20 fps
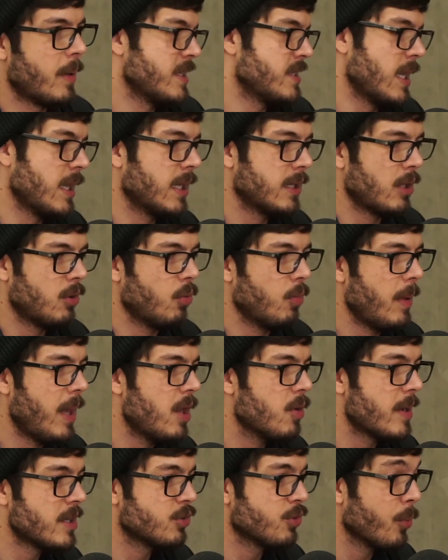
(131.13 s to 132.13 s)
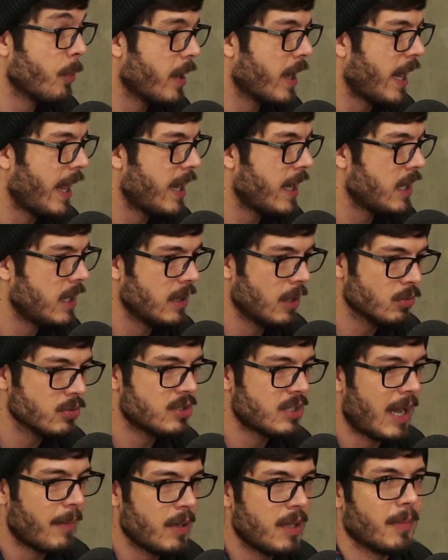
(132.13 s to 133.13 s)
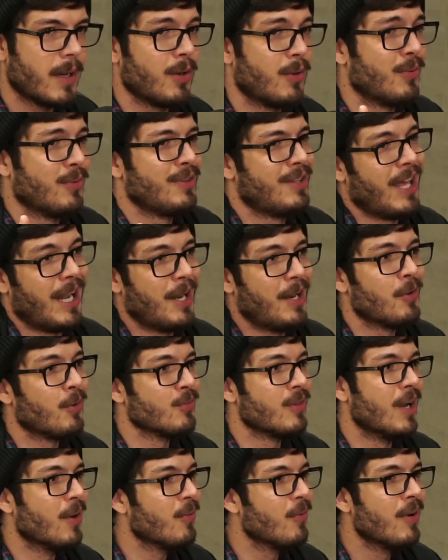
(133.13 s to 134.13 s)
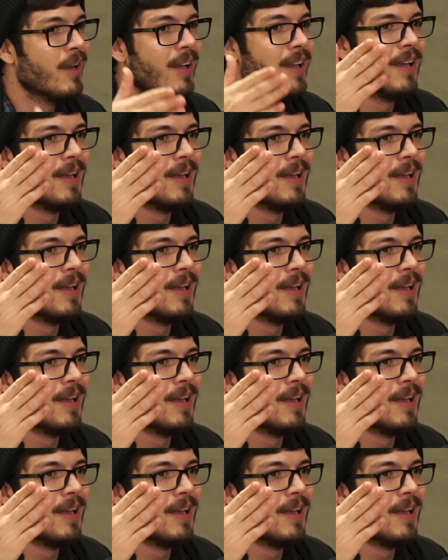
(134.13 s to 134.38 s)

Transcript: mas ainda tá no meio, mas foi uma galera que não sabe que, mano, querendo ou não,